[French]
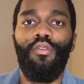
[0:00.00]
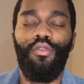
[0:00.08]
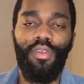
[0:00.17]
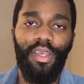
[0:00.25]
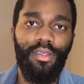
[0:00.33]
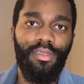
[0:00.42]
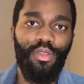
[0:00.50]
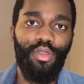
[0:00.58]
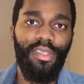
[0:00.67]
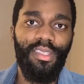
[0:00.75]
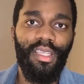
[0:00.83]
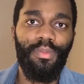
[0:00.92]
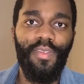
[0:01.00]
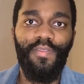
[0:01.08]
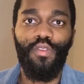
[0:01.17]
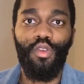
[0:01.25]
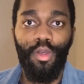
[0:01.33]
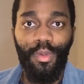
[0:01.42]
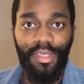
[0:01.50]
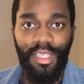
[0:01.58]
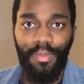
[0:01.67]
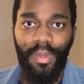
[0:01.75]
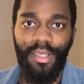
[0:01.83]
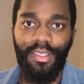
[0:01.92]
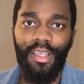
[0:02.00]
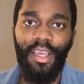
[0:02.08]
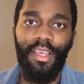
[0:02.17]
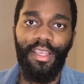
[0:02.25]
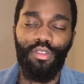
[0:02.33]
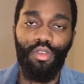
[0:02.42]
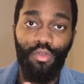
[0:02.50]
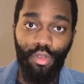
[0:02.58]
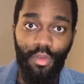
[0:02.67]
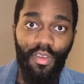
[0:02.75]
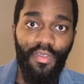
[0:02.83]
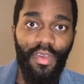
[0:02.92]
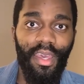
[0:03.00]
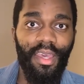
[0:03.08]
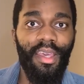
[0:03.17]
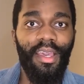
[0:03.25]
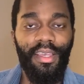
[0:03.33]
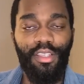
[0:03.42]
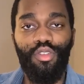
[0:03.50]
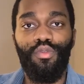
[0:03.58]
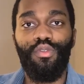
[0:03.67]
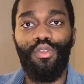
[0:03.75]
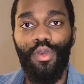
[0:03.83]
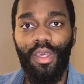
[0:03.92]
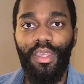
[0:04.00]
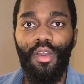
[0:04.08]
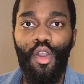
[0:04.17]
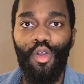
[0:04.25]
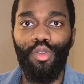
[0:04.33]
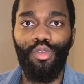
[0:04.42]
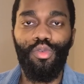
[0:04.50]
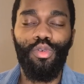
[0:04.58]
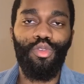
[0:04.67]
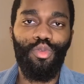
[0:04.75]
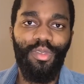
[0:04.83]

Vous verrez aussi le descriptif de comment ça se passe, qu'est-ce que vous devez faire, qu'est-ce que vous aurez en retour.